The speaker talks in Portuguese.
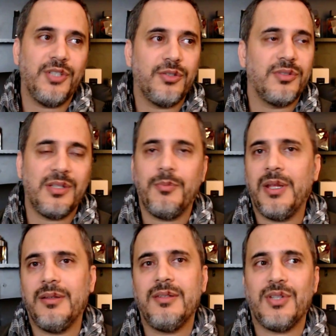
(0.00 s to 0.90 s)
Gente,
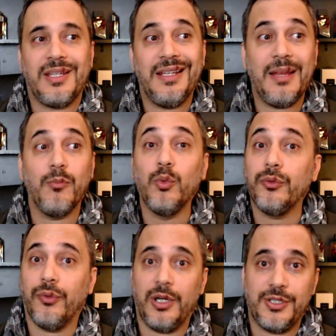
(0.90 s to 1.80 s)
desempenho disso aqui ele é
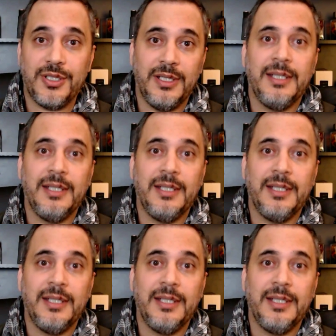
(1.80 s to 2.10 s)
muito forte.